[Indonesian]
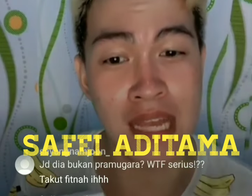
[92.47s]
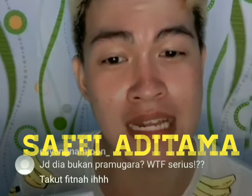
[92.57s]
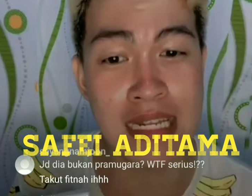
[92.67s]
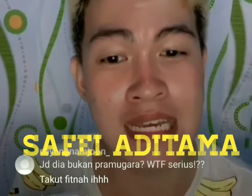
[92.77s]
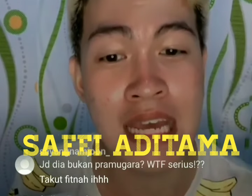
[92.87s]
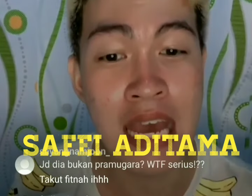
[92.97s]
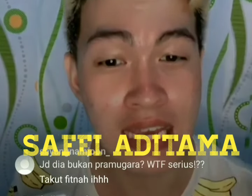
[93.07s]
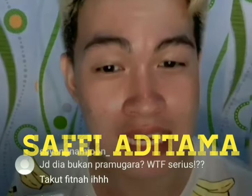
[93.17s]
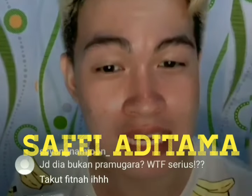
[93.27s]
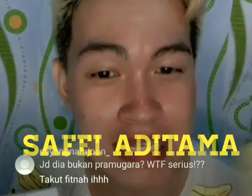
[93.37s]
di
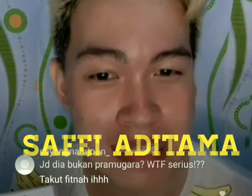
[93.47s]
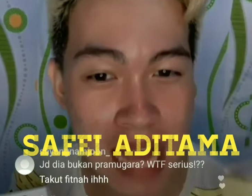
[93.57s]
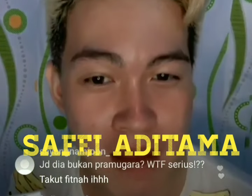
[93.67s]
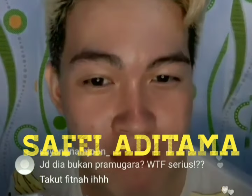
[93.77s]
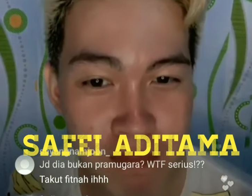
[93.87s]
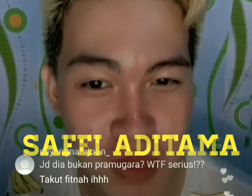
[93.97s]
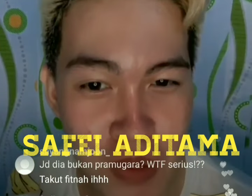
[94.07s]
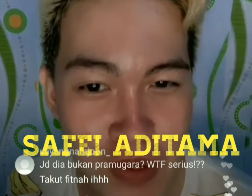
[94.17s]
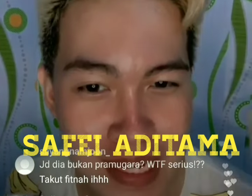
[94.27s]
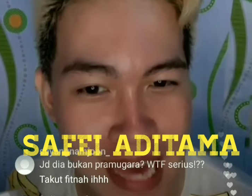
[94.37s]
Isabel
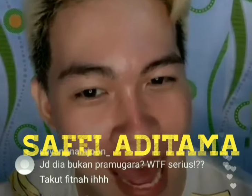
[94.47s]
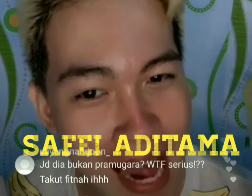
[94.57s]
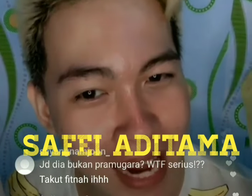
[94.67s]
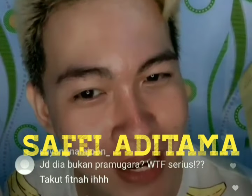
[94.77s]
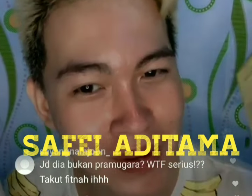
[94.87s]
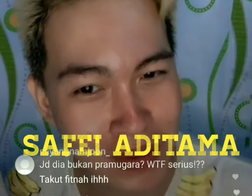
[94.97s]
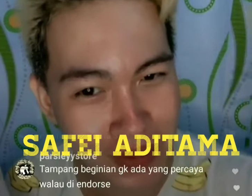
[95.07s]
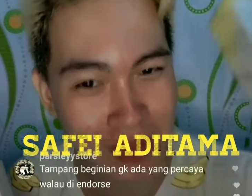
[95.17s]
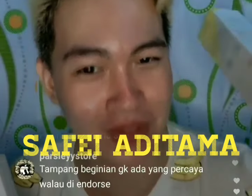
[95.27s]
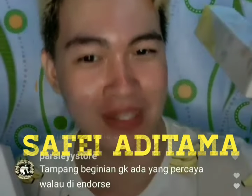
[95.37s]

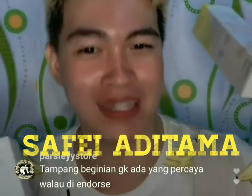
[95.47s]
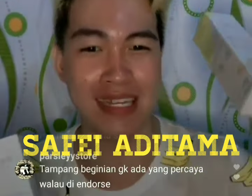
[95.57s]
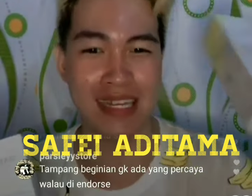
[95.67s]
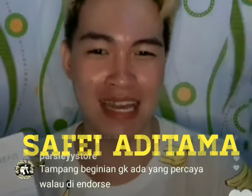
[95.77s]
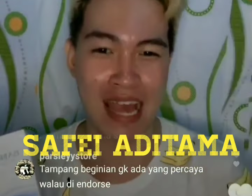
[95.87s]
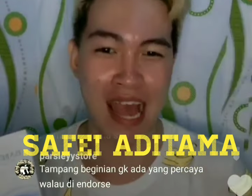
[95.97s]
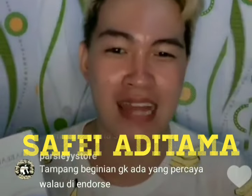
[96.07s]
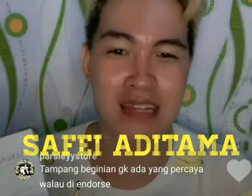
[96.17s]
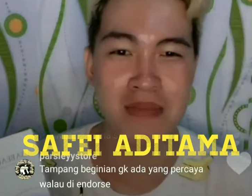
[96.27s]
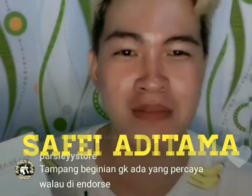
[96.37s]
Garut. Ya,
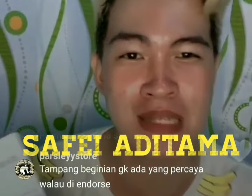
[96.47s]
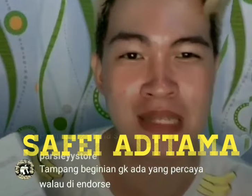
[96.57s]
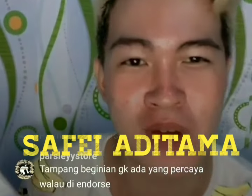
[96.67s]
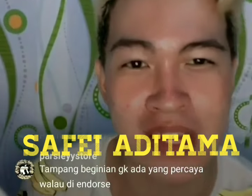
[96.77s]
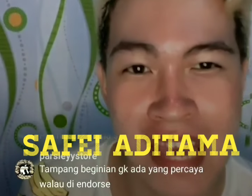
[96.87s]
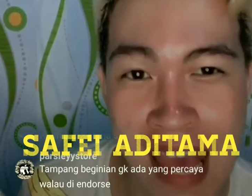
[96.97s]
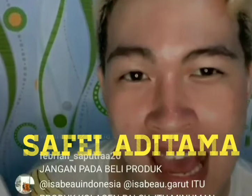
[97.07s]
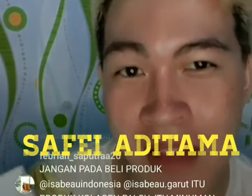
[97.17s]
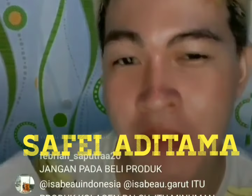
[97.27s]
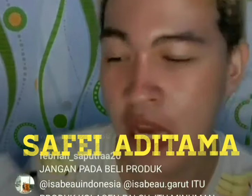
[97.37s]
teman-teman semuanya ya.
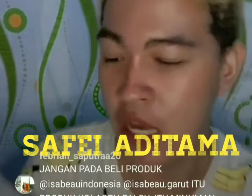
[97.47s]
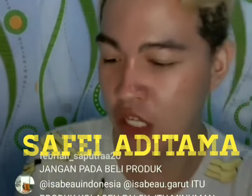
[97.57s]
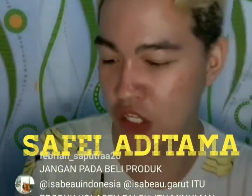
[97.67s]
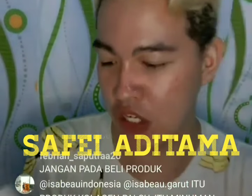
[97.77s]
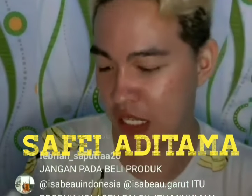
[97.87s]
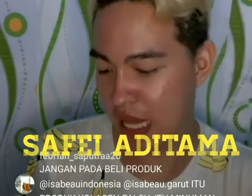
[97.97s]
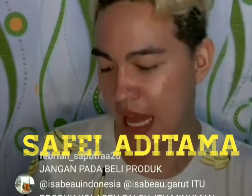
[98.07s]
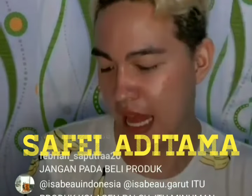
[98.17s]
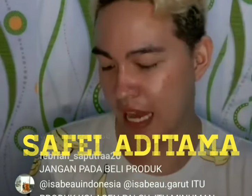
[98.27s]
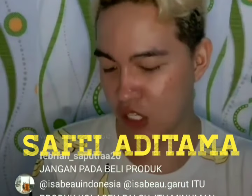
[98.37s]
Just
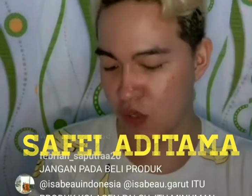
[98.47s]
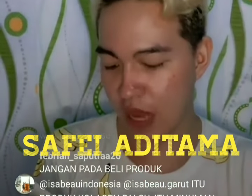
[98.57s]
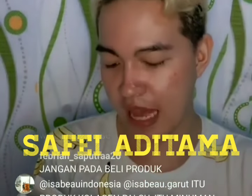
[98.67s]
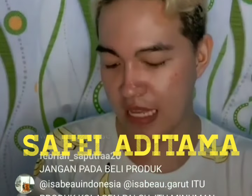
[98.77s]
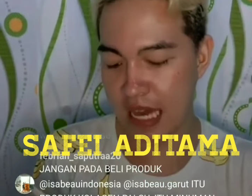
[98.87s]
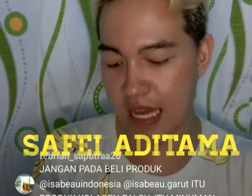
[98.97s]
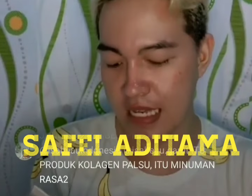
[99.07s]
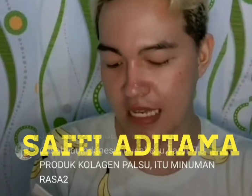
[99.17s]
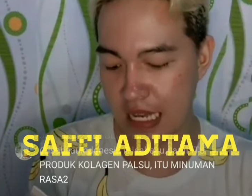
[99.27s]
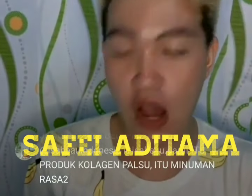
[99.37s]
langsung aja
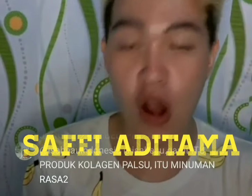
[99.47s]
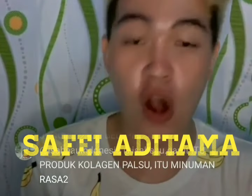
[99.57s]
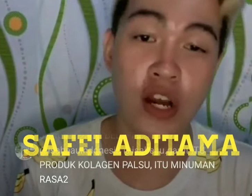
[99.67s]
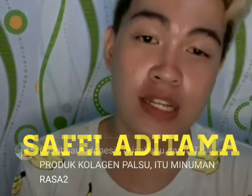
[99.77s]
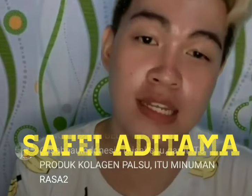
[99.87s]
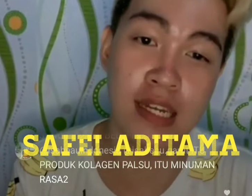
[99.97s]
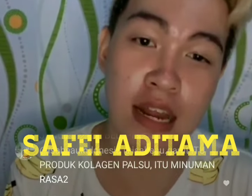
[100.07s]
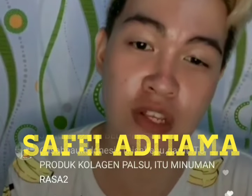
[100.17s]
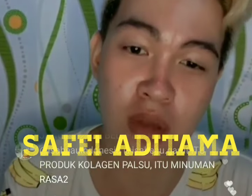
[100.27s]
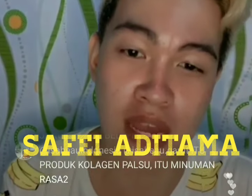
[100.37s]
di order,
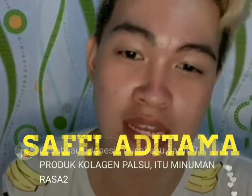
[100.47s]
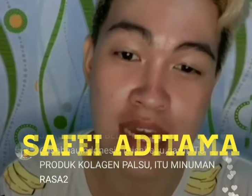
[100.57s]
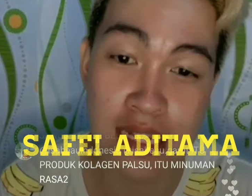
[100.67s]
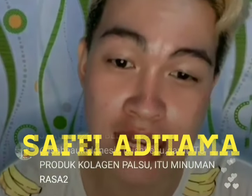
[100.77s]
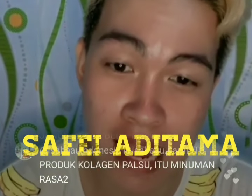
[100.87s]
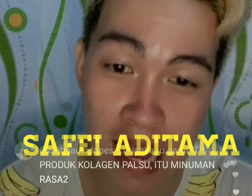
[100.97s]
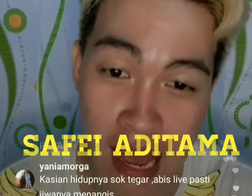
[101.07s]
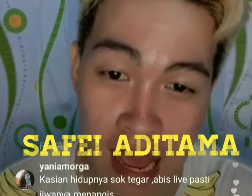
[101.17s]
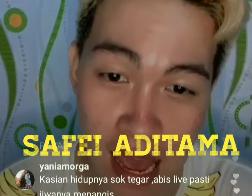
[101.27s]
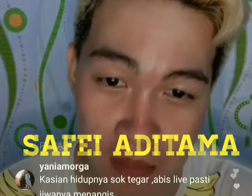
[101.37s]
langsung aja
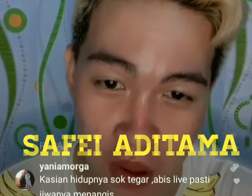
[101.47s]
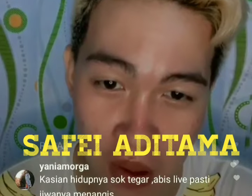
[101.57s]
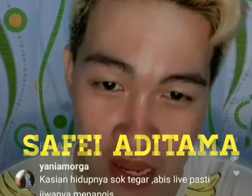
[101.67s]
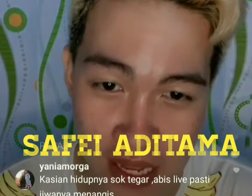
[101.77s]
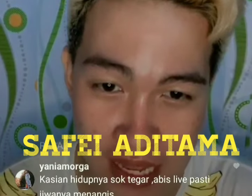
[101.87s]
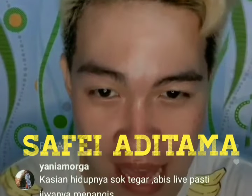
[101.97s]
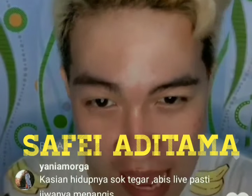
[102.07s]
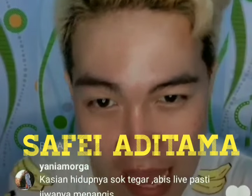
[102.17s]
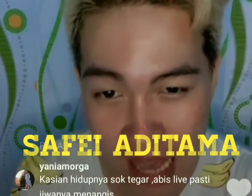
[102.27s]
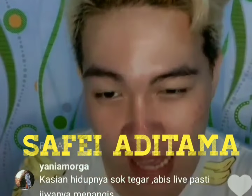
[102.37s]
DM, oke?
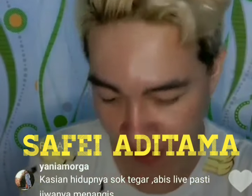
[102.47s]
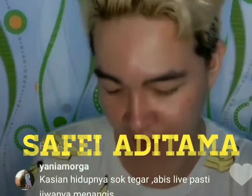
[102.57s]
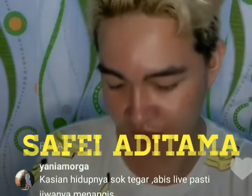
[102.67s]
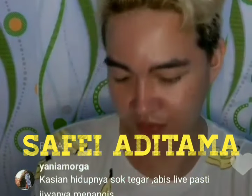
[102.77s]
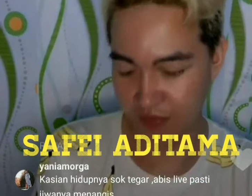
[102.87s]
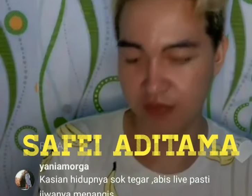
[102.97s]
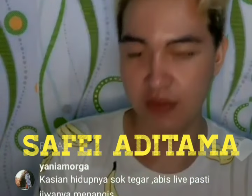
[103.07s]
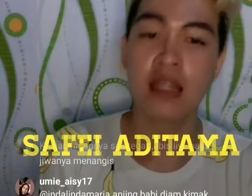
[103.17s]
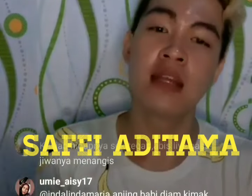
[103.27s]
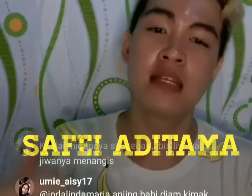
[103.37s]
Okay?
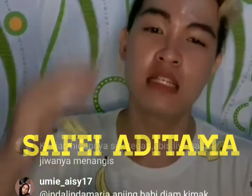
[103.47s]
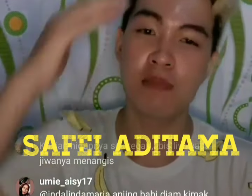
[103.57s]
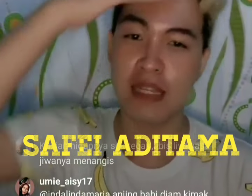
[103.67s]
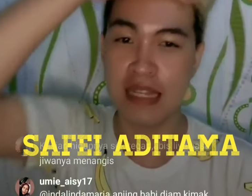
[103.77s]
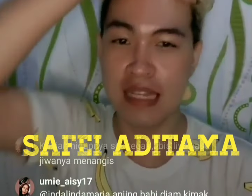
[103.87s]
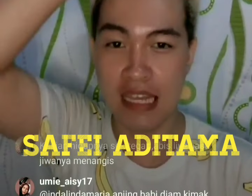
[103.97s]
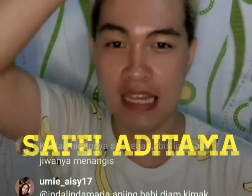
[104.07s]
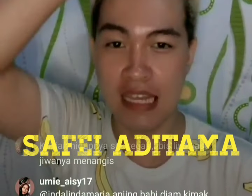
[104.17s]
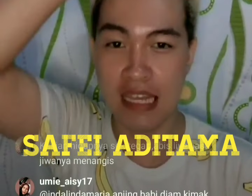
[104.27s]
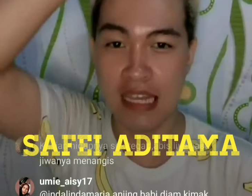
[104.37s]
Seperti
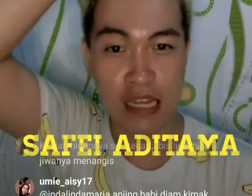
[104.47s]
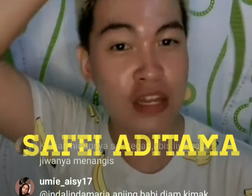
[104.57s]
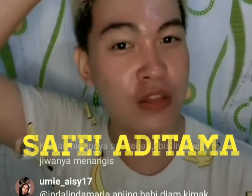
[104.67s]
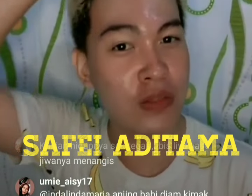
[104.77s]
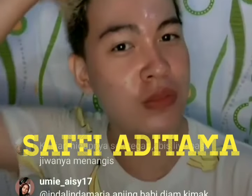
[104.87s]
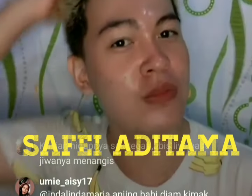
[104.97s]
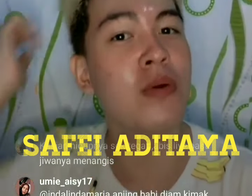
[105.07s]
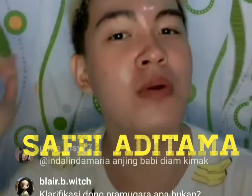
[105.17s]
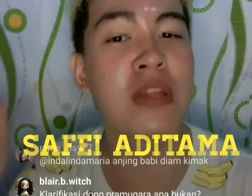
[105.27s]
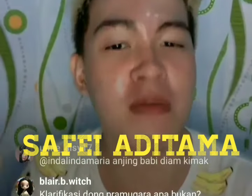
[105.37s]
itu
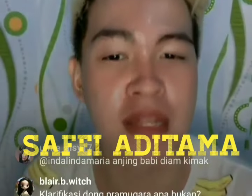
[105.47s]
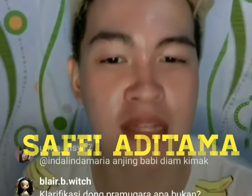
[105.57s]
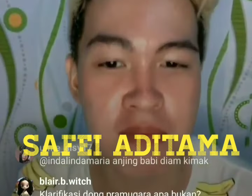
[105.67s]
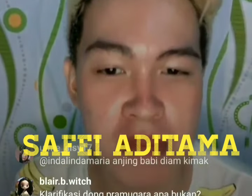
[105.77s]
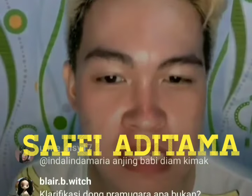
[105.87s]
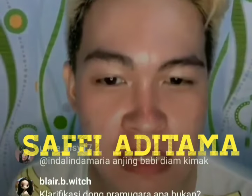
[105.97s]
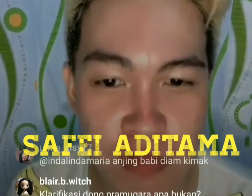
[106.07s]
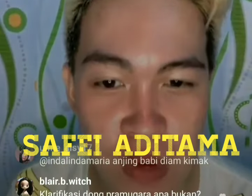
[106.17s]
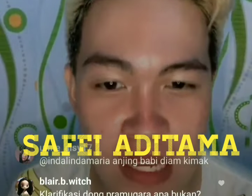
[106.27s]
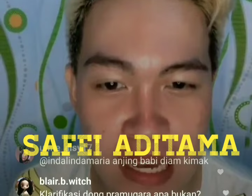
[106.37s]
teman-teman
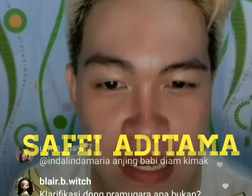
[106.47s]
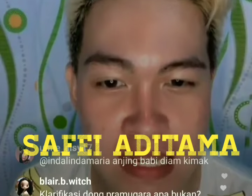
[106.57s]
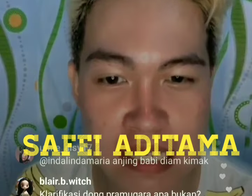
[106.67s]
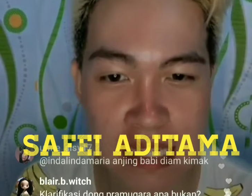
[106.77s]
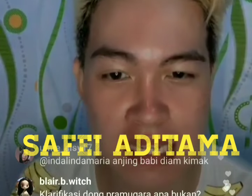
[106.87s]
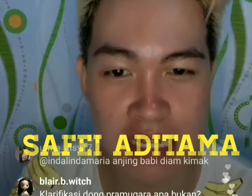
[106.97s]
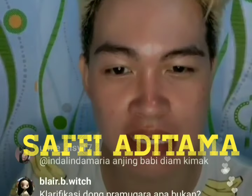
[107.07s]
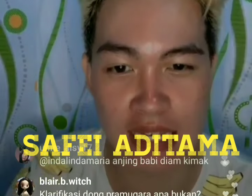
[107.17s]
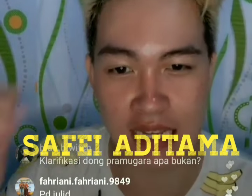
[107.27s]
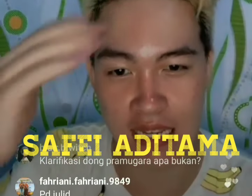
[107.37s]
semuanya di
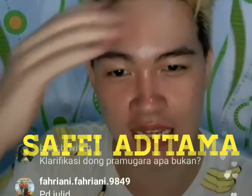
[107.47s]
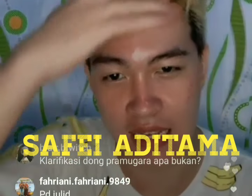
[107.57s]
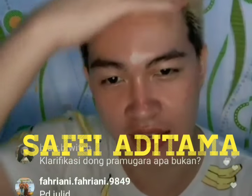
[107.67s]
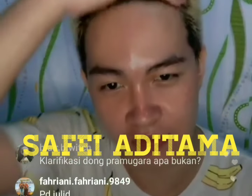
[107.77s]
sini.